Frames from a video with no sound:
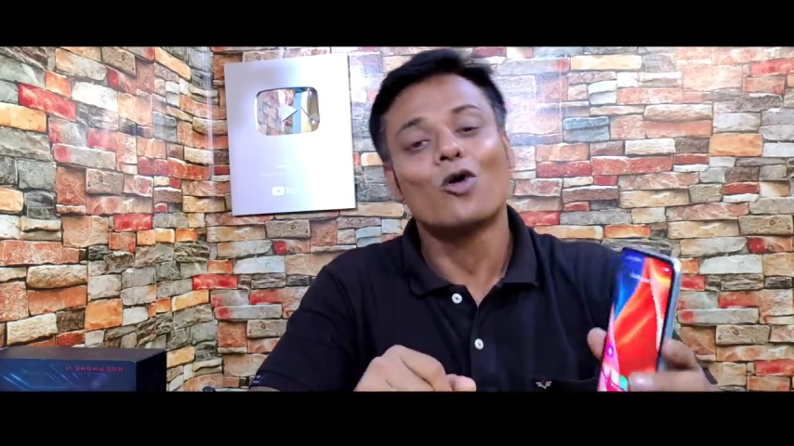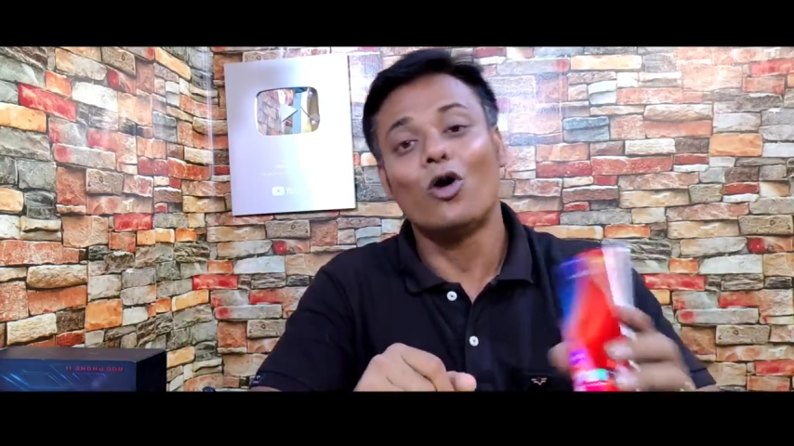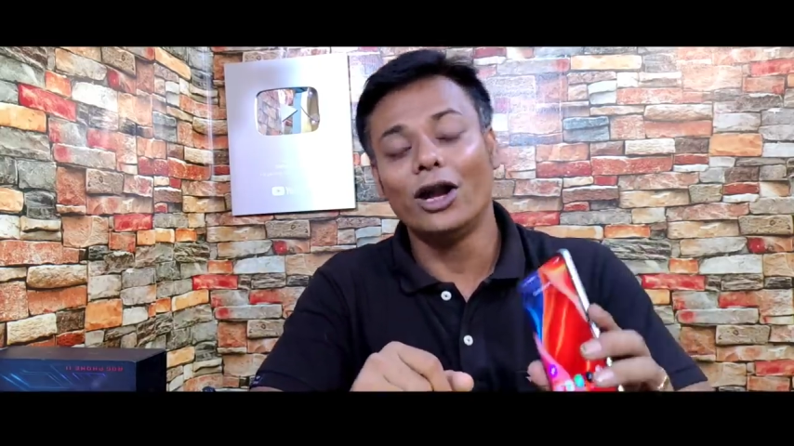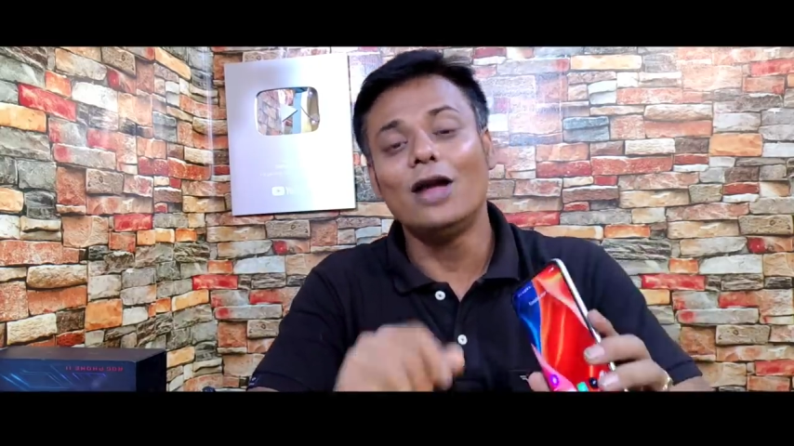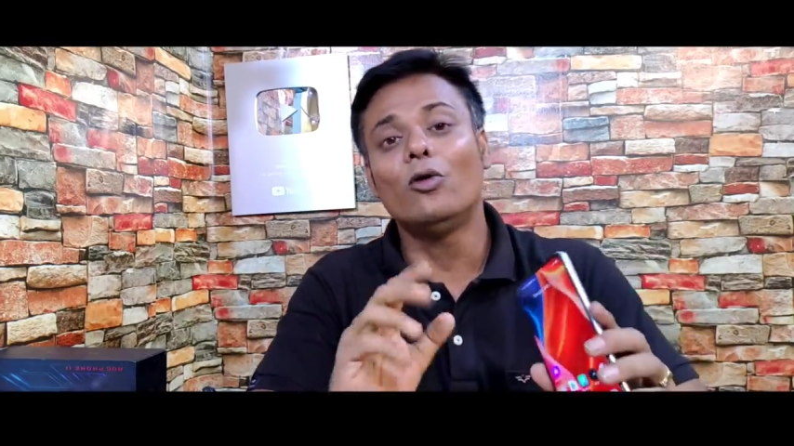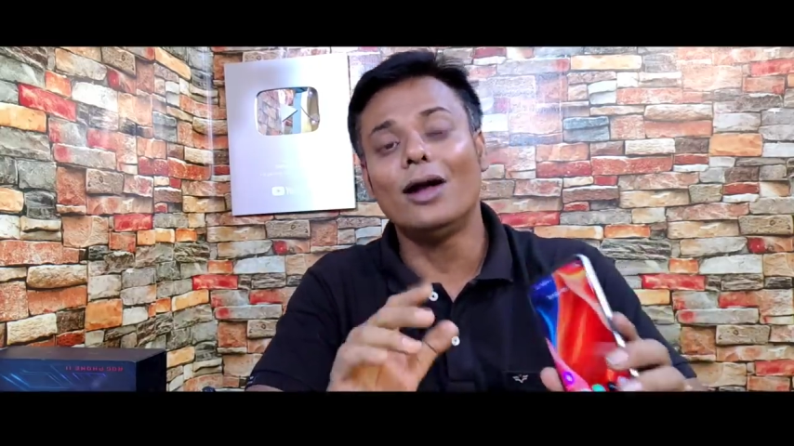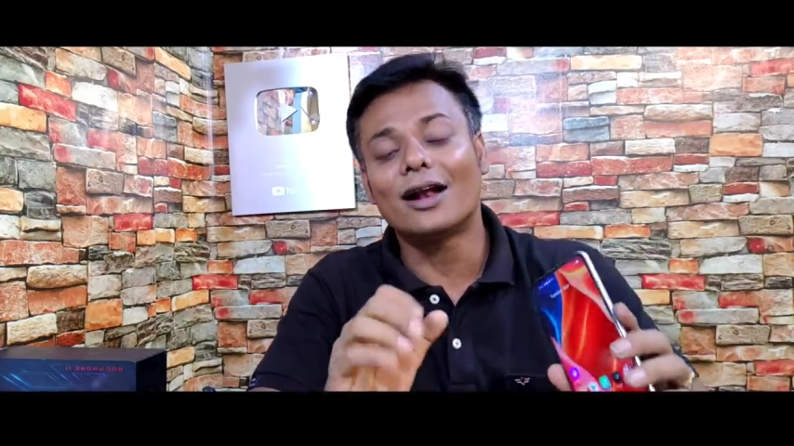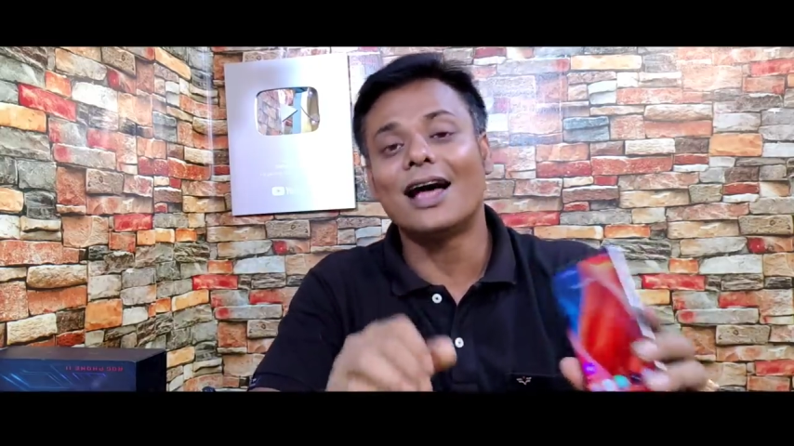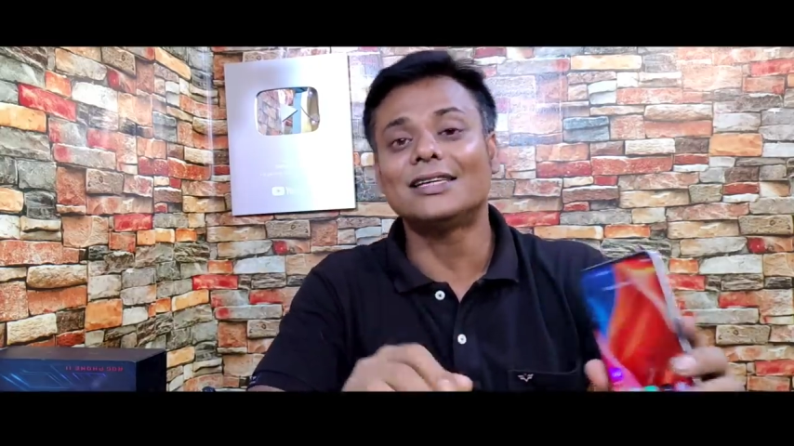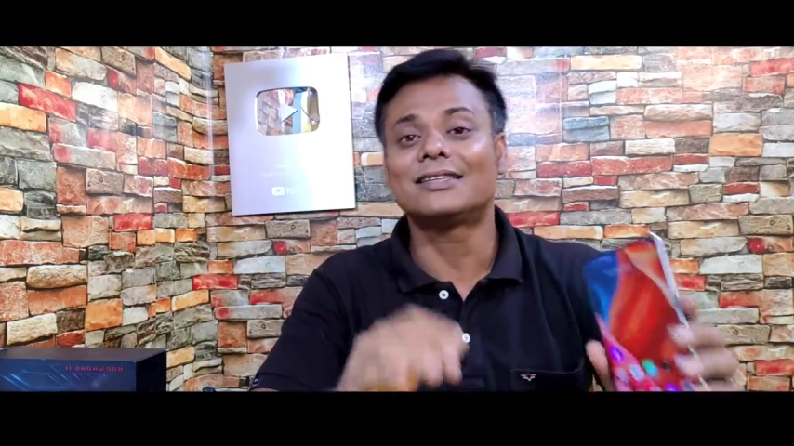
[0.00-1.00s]
কর্নিং গরিলা
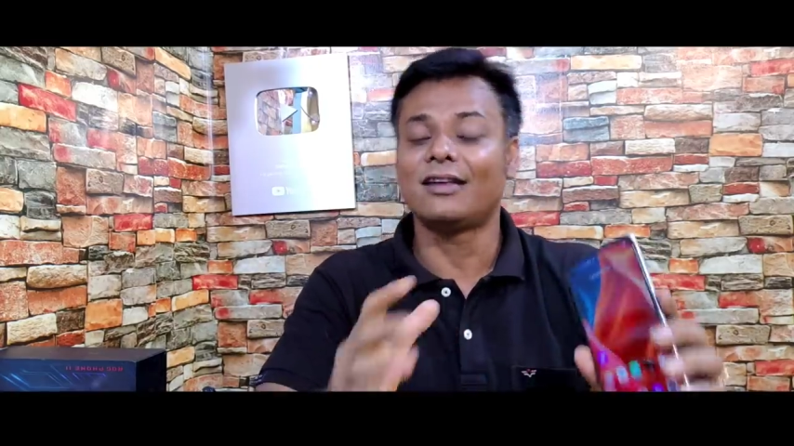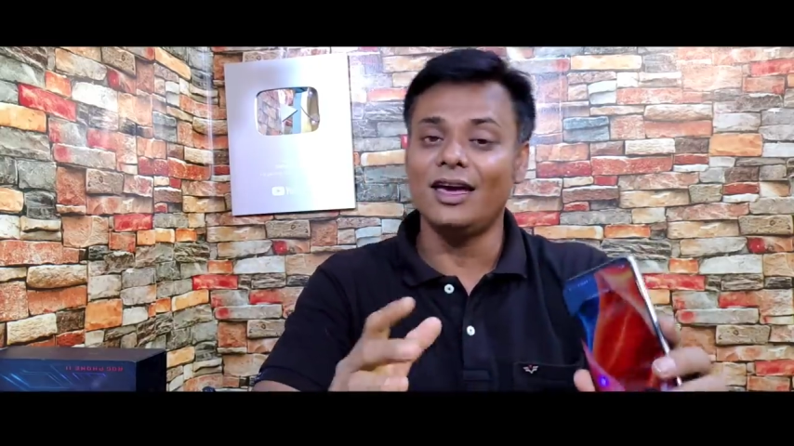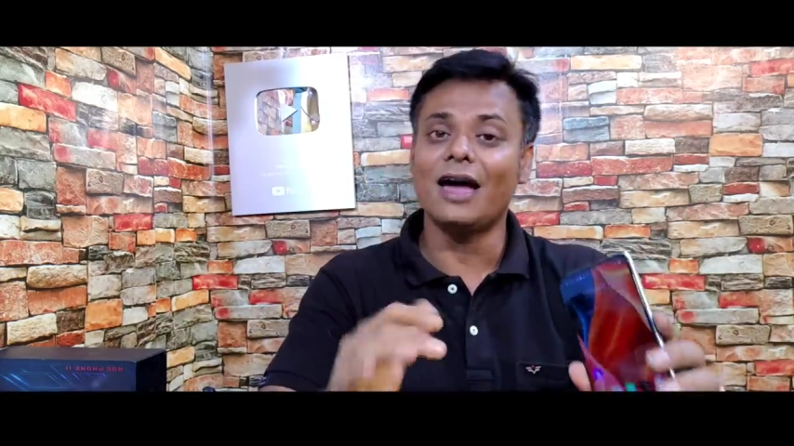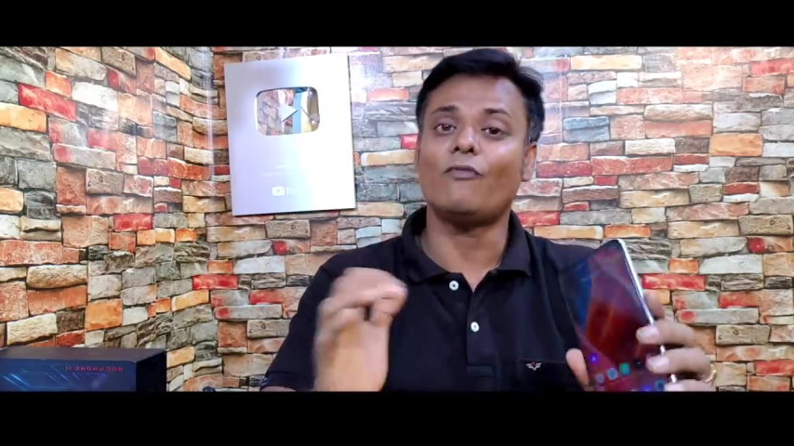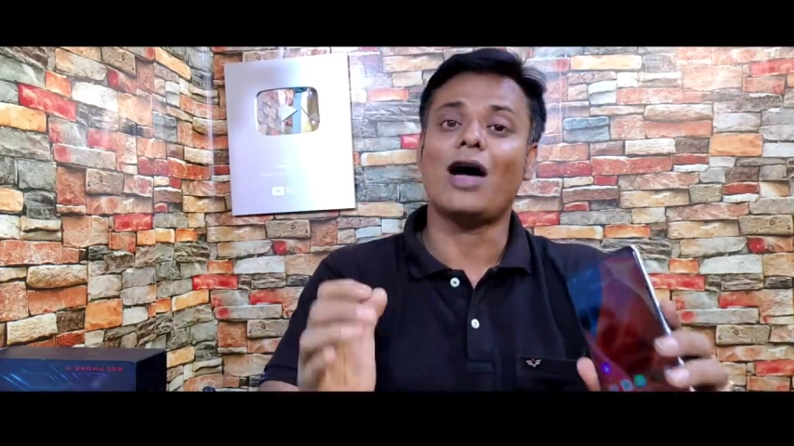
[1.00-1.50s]
গ্লাস থ্রি আর